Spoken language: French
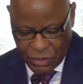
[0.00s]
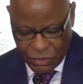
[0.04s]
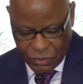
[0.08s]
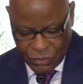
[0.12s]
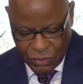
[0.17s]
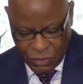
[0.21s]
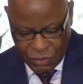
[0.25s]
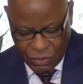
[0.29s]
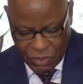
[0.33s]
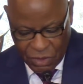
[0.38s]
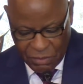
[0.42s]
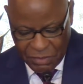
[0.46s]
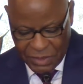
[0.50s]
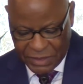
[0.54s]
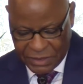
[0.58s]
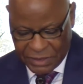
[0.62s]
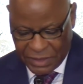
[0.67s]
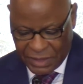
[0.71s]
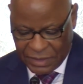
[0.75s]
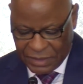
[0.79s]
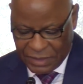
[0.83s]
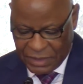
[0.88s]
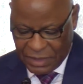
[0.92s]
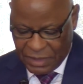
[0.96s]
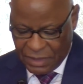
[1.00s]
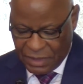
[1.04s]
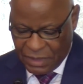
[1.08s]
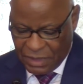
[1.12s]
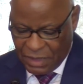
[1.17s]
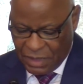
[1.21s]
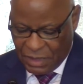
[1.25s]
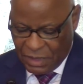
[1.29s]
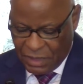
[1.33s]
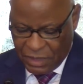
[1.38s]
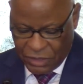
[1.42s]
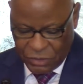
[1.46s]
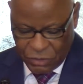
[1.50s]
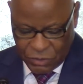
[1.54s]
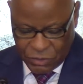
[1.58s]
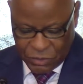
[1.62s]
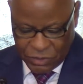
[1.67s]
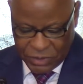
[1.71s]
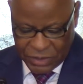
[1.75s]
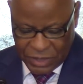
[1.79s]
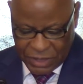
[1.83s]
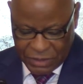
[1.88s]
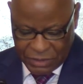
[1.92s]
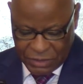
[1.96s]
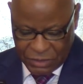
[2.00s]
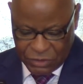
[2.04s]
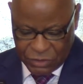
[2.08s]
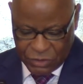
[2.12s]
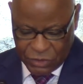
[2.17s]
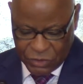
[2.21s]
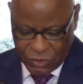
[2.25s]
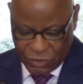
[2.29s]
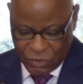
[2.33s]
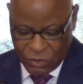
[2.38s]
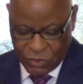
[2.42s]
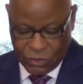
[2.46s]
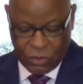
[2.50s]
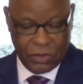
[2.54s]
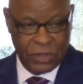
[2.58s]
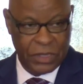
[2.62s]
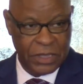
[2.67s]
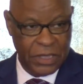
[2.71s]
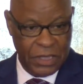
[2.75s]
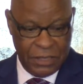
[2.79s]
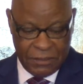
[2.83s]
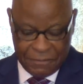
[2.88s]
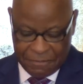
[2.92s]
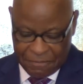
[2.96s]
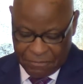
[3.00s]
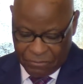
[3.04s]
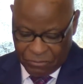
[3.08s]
Tout comme les saisines, les autosaisines se sont soldées